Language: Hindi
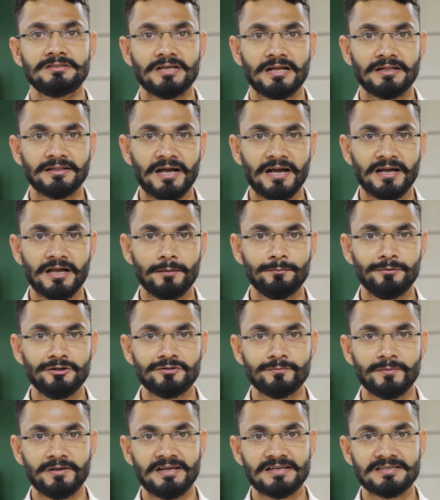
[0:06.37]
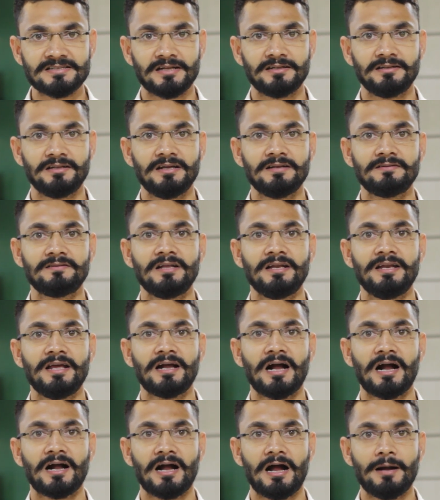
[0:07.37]
जनता के बीच में ये संदेश
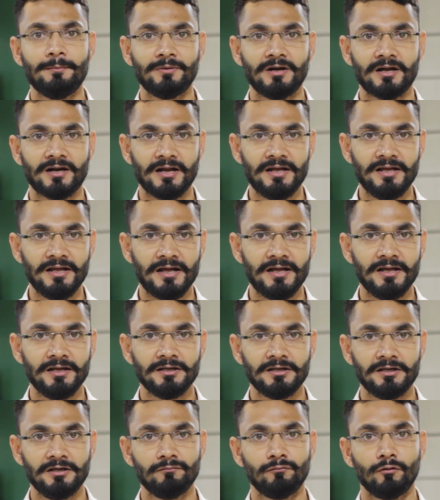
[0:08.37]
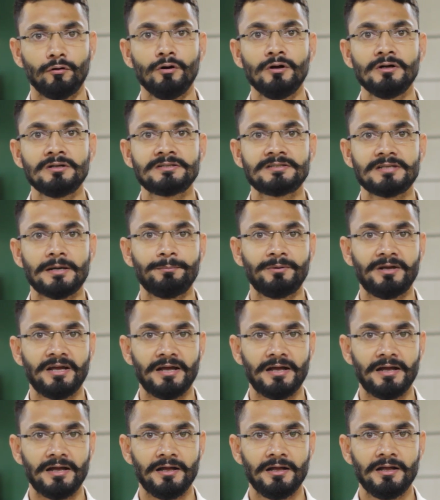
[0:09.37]
देने का काम कर रही हैं कि वो
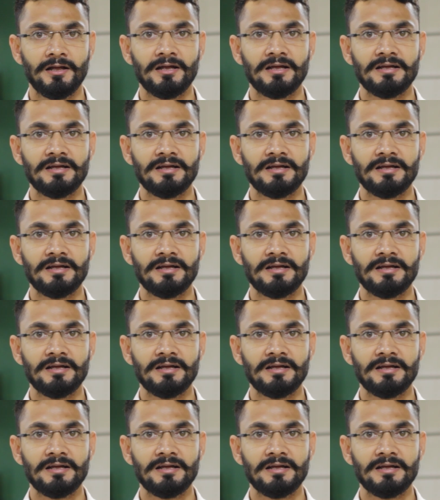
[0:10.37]
सबके हैं